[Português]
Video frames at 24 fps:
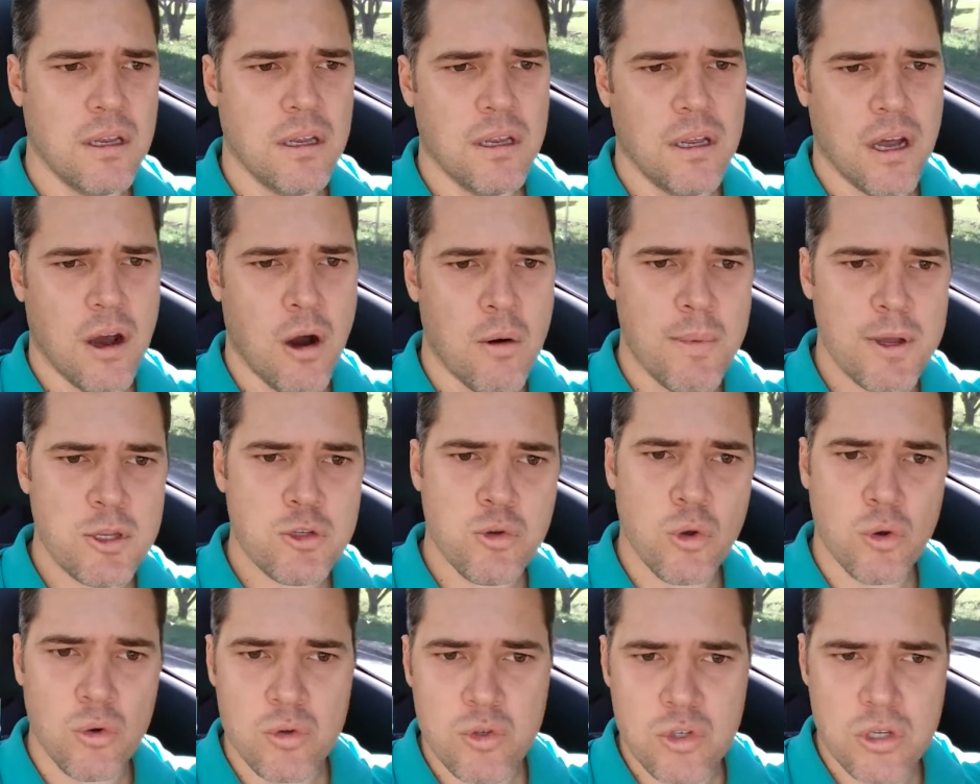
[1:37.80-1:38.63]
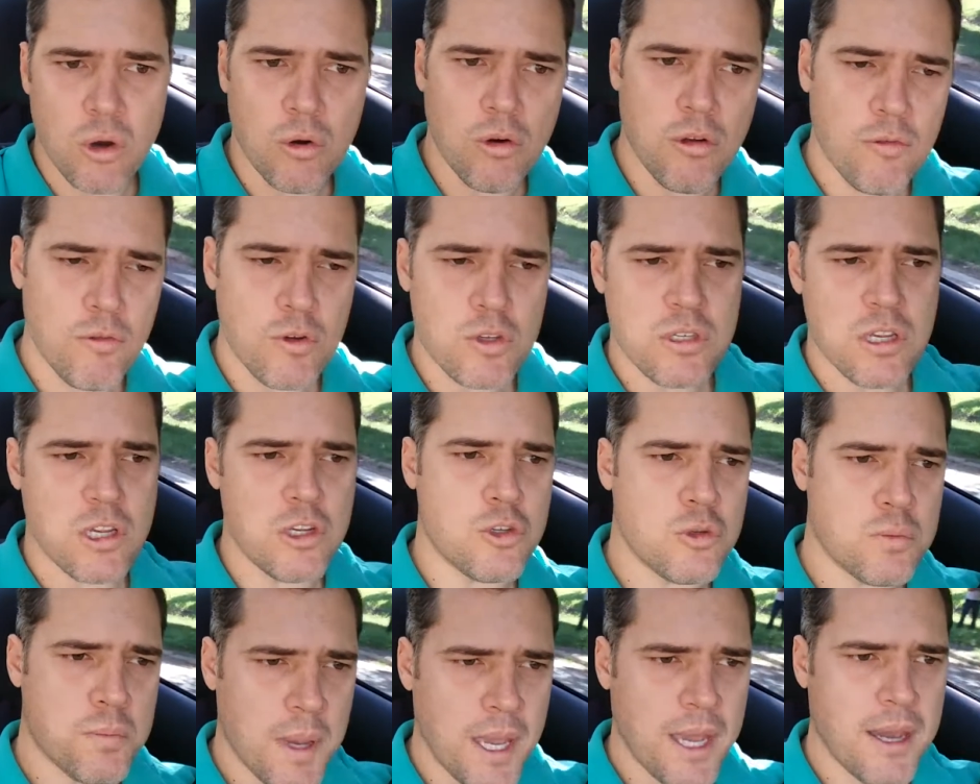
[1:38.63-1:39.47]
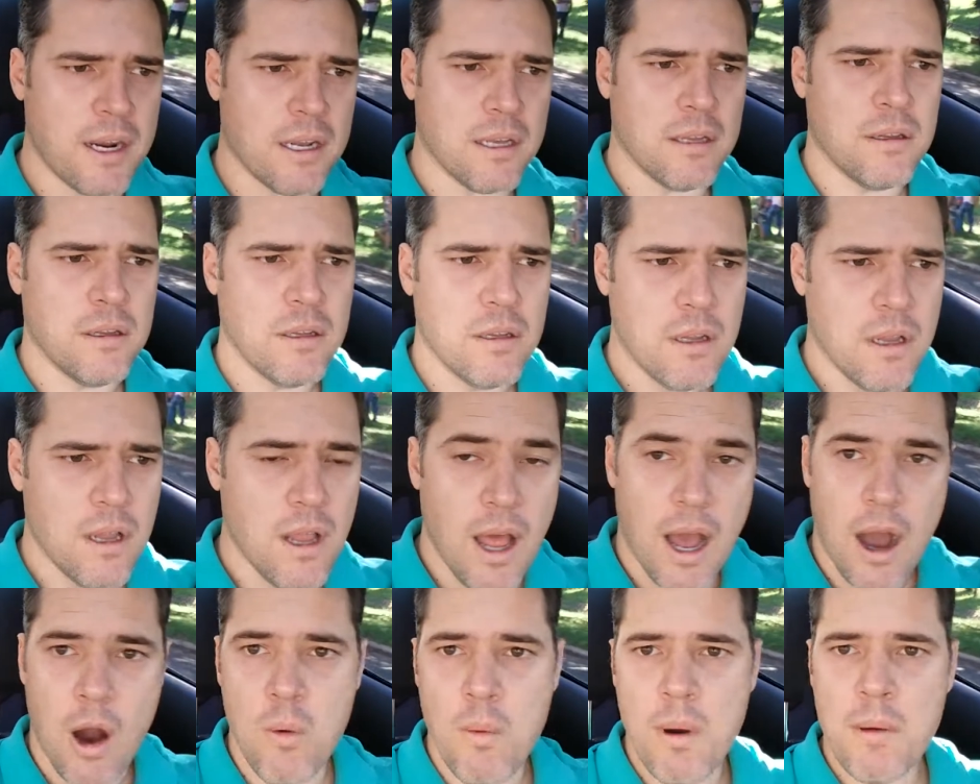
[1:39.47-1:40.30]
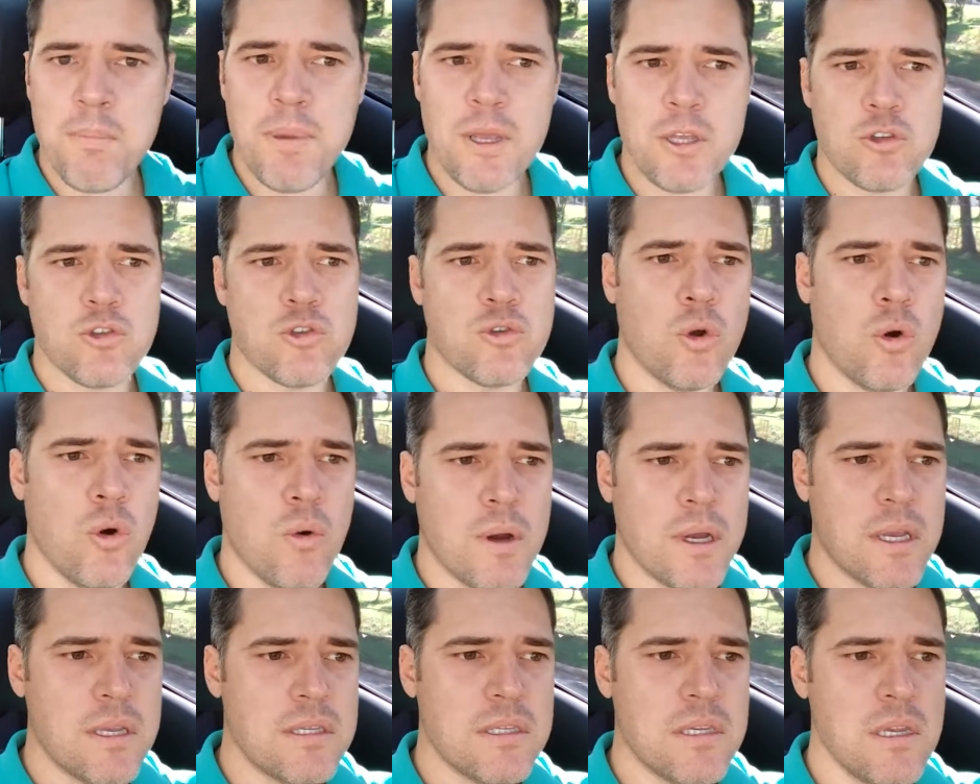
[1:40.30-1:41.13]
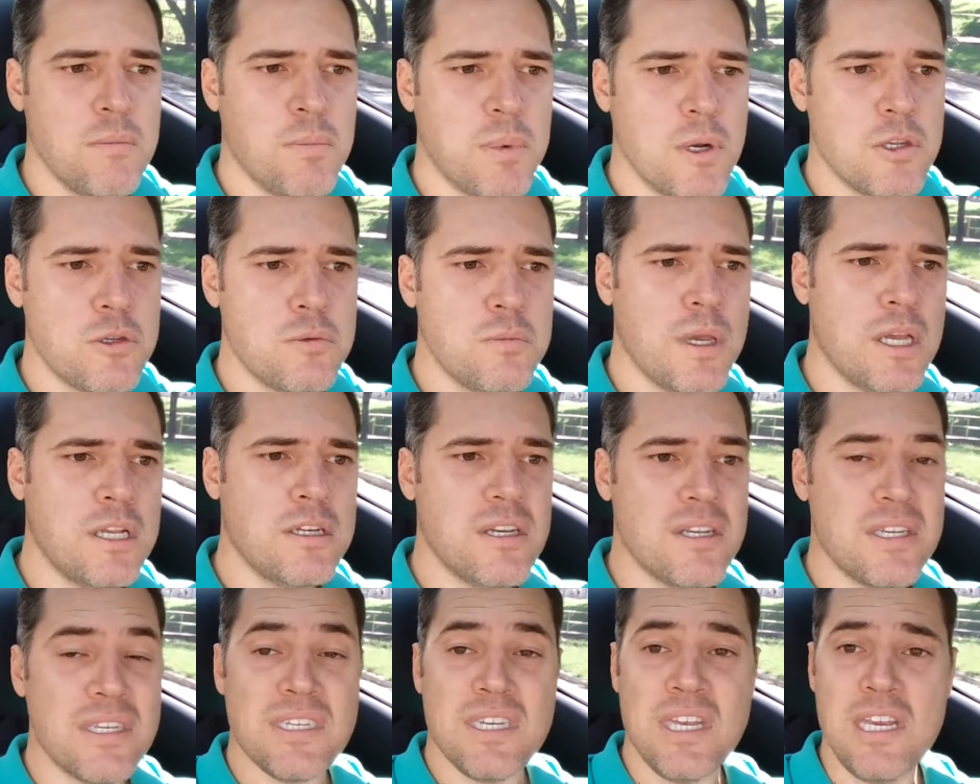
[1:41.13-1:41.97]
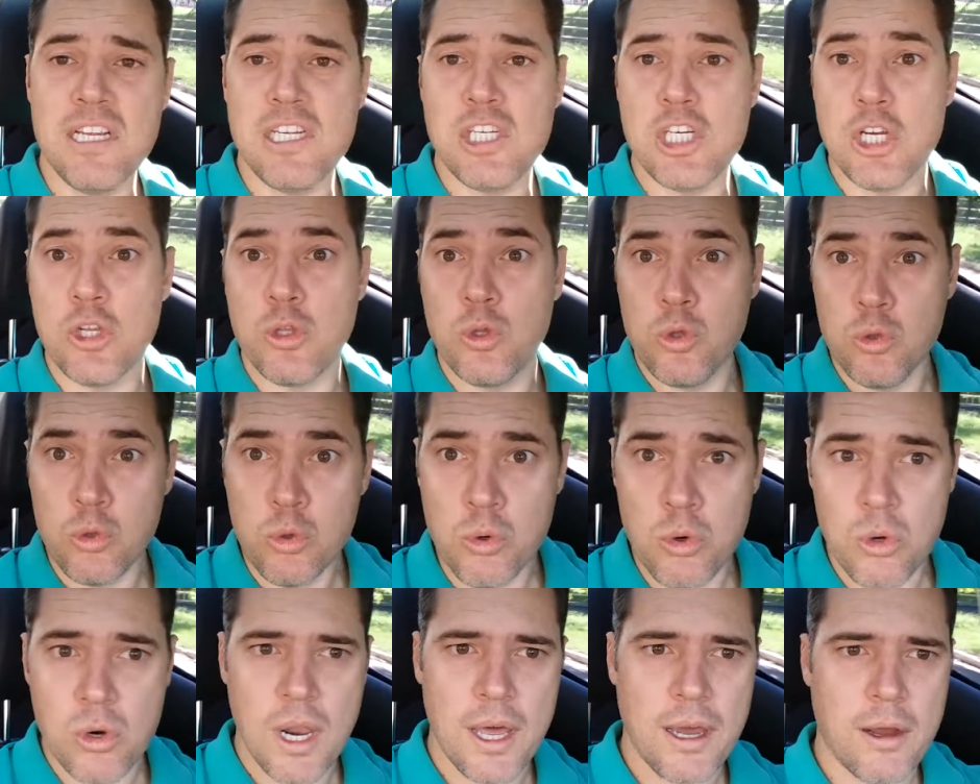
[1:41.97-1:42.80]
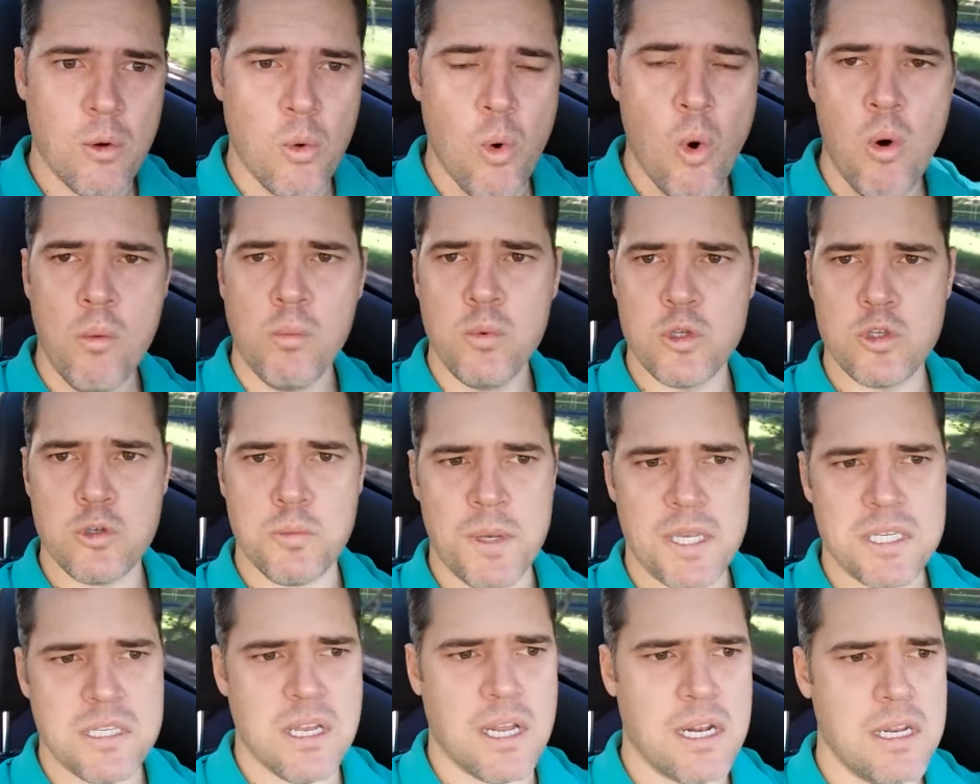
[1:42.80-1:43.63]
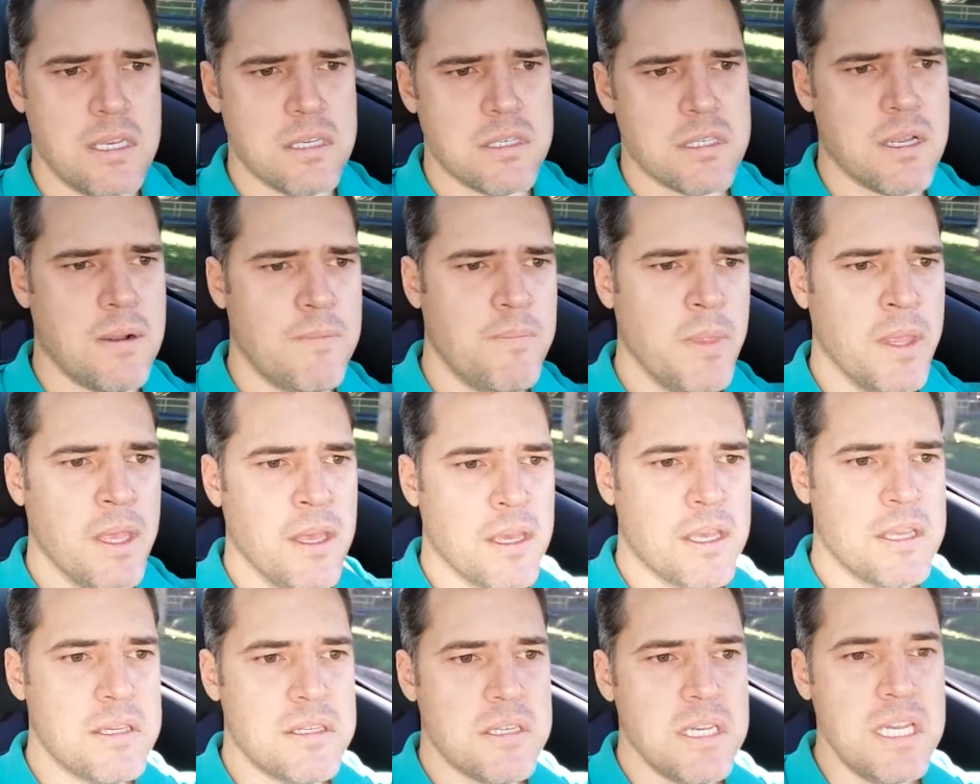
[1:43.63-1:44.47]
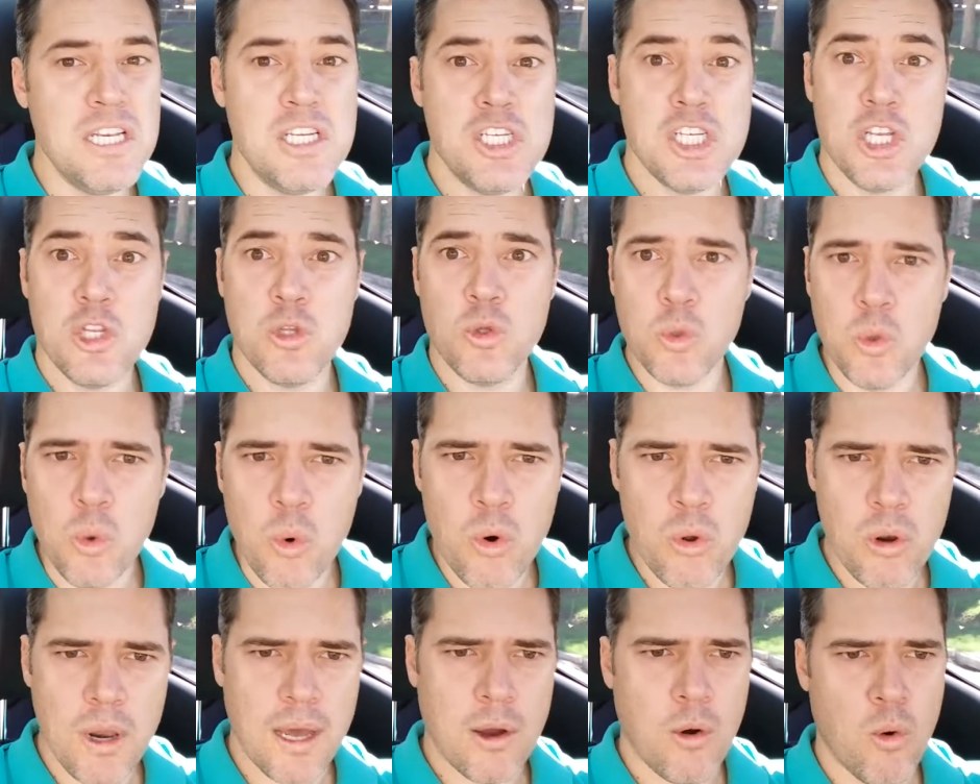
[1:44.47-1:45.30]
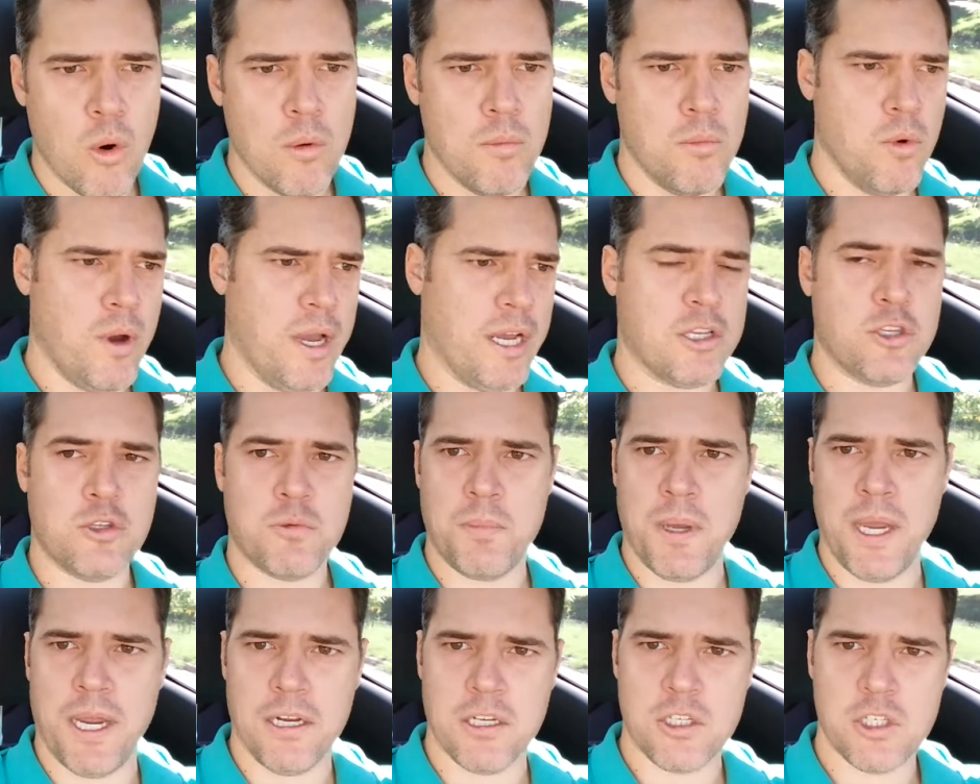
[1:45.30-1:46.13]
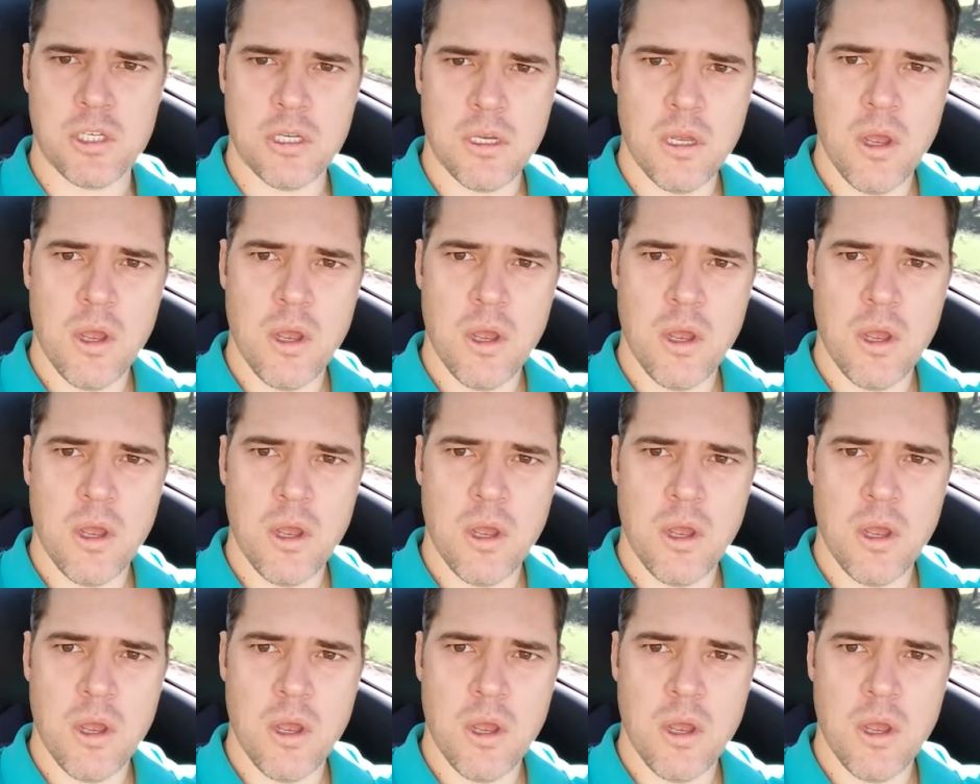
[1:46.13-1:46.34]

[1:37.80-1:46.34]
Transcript: a uma solução que você espera a uma pessoa que simplesmente se intitula como especialista, que se intitula como um expert.